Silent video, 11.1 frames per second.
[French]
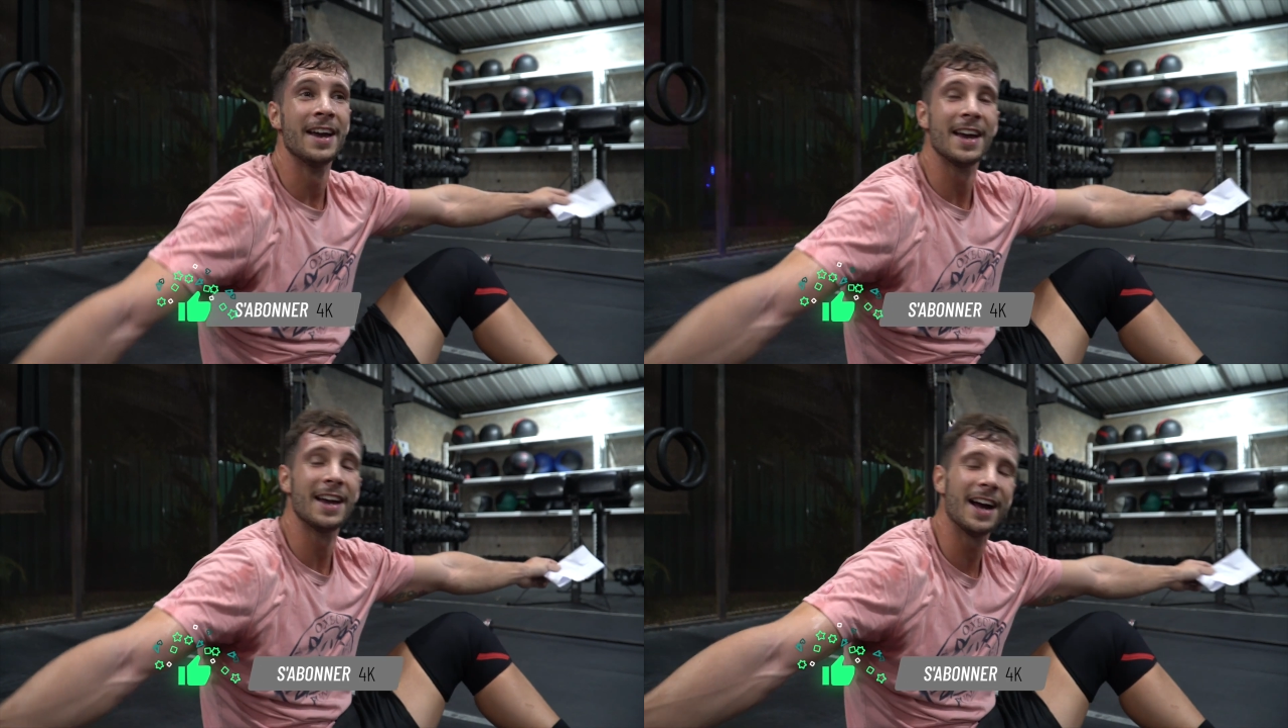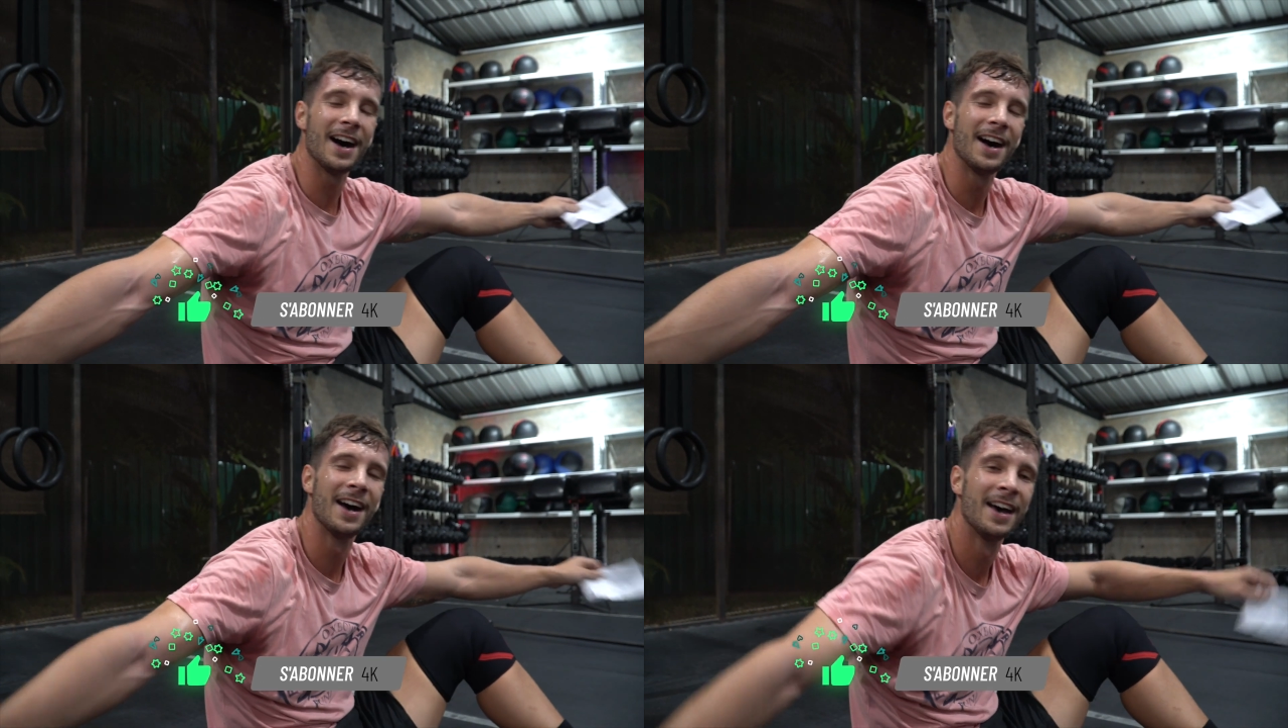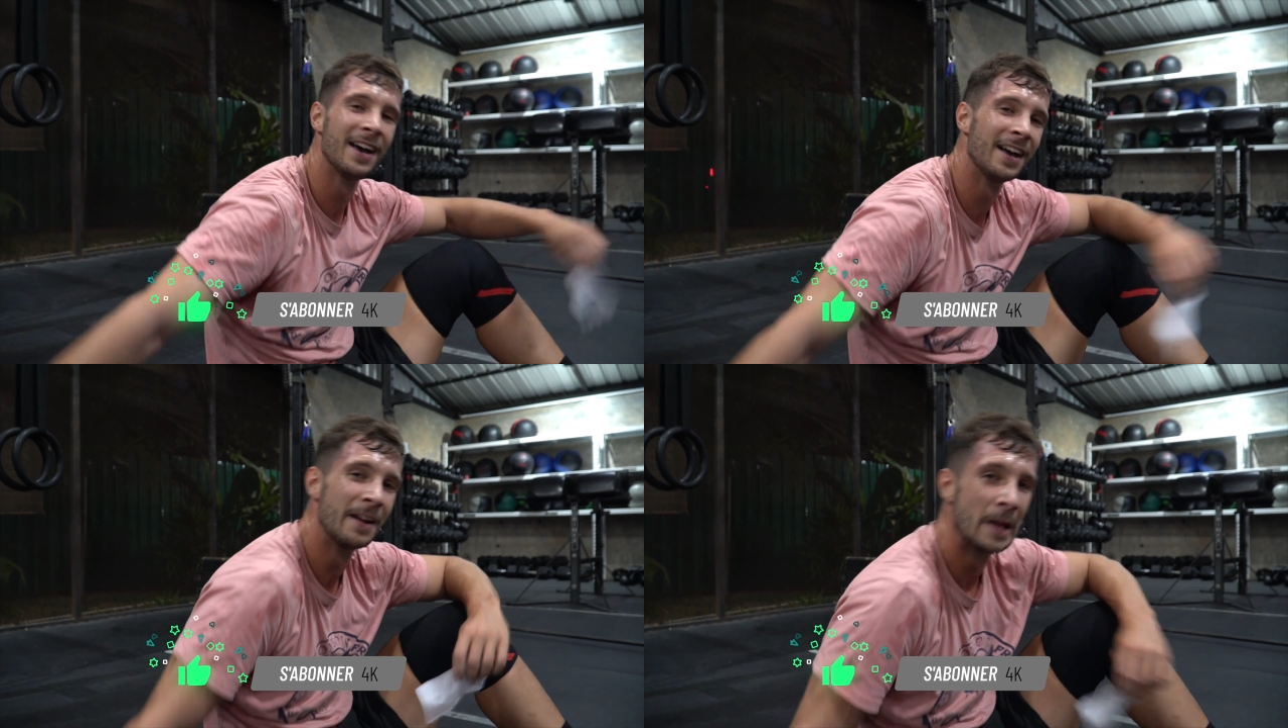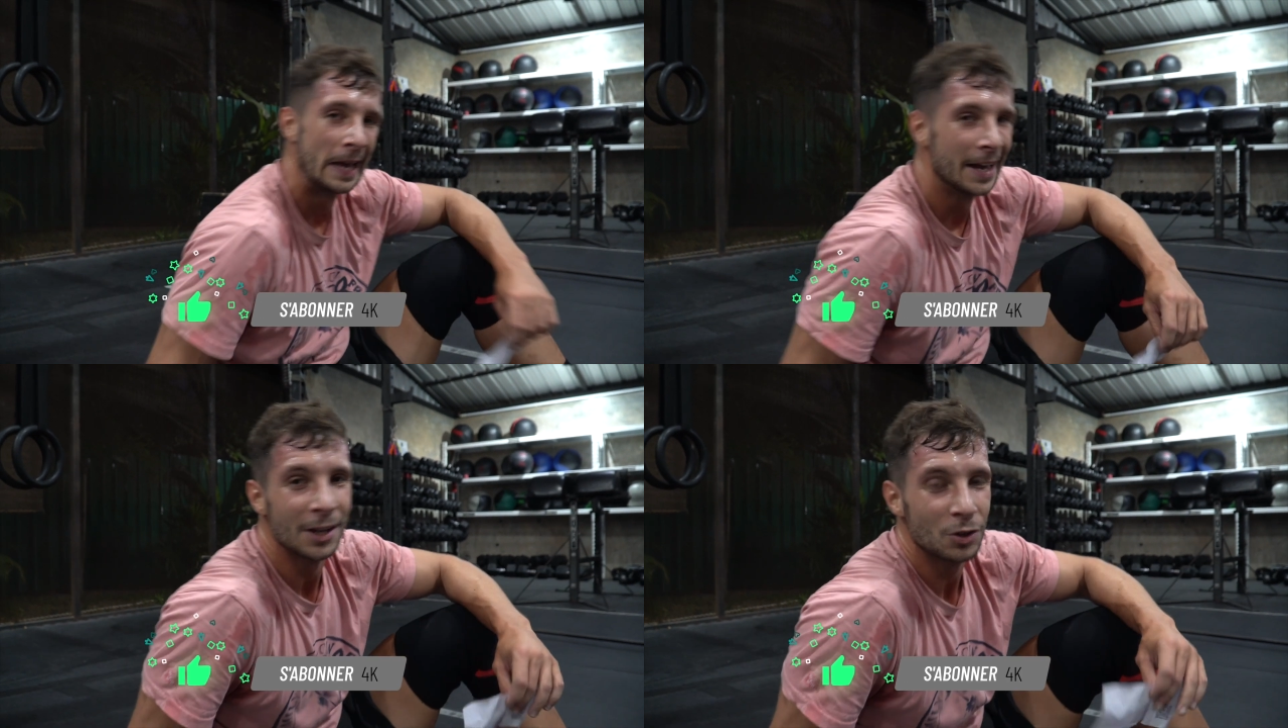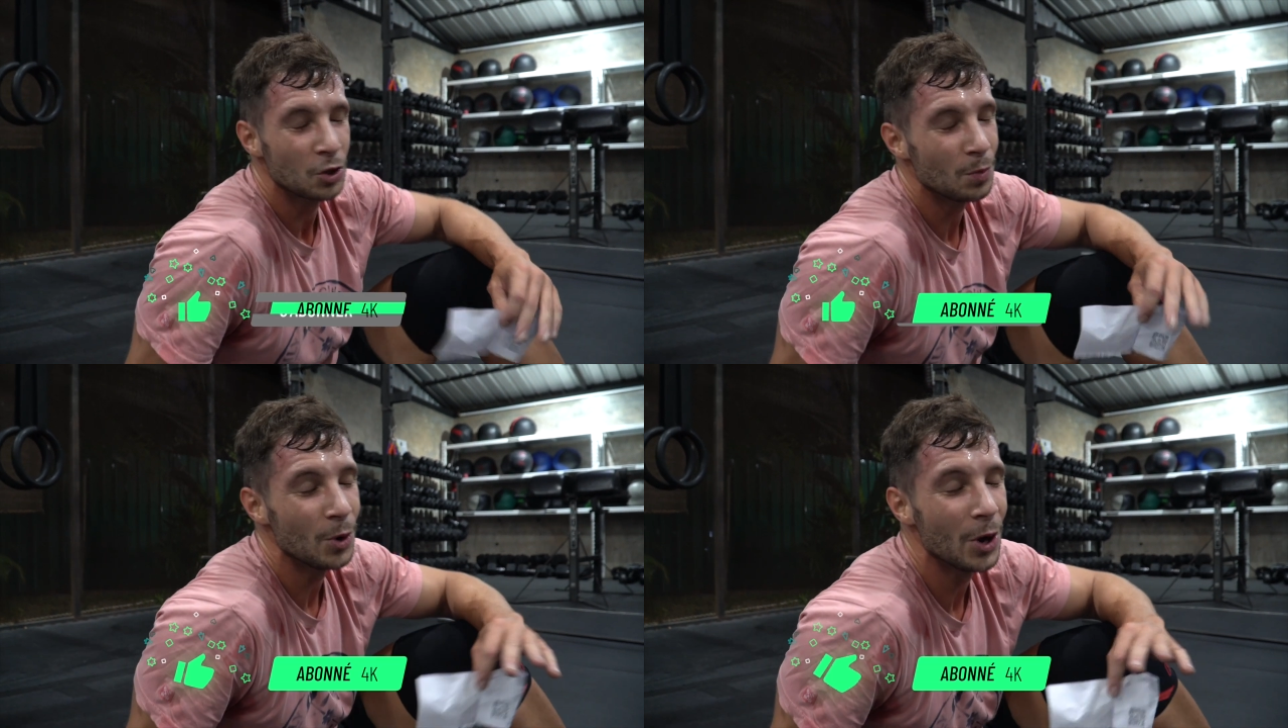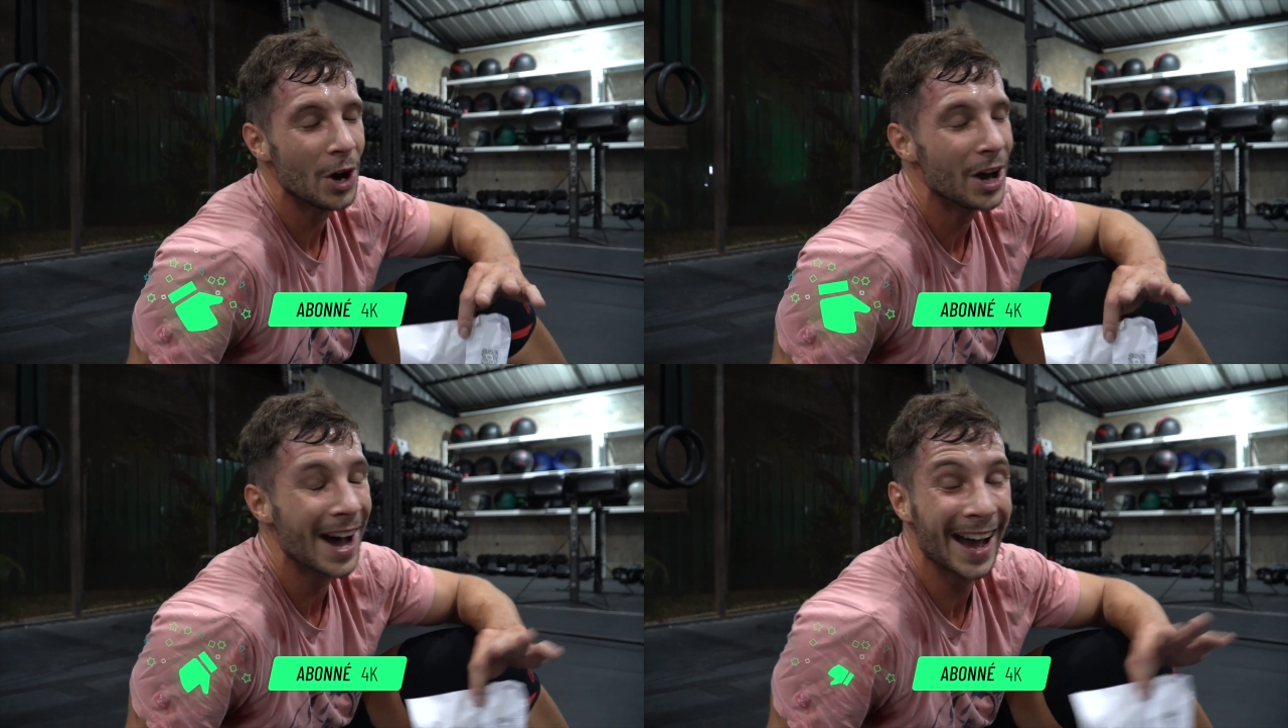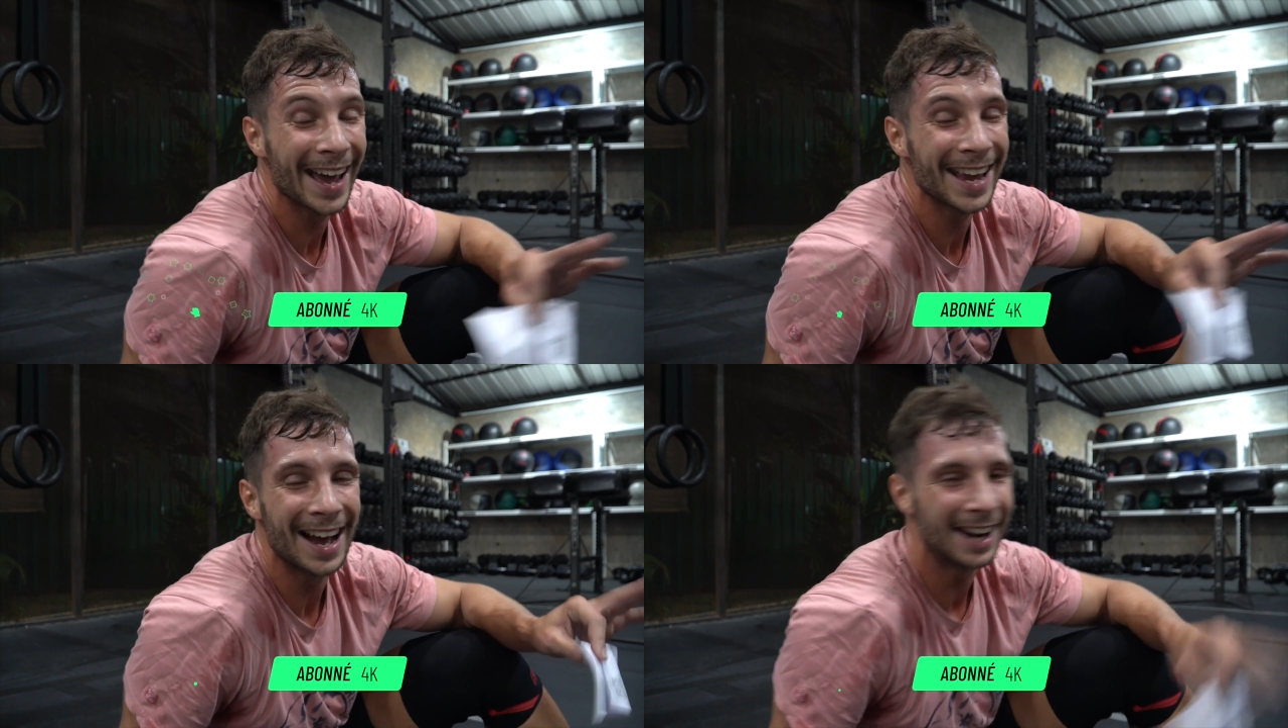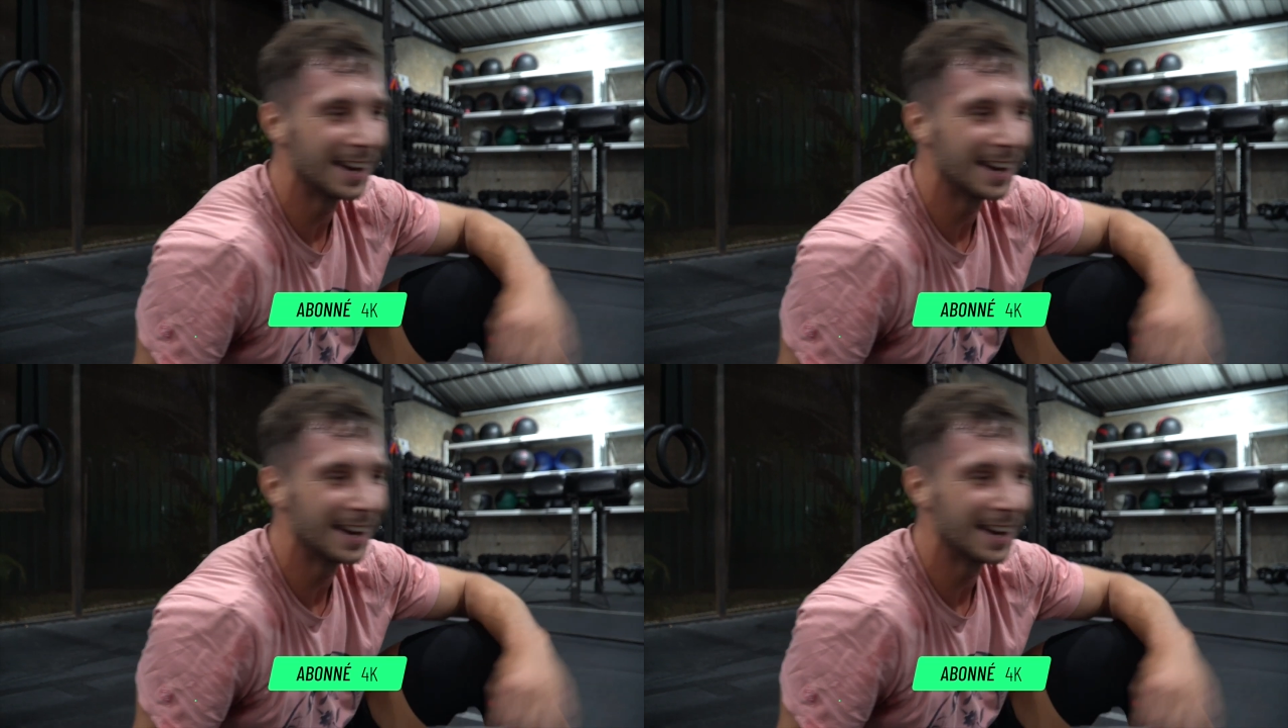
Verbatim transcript: Et là, tu me régales.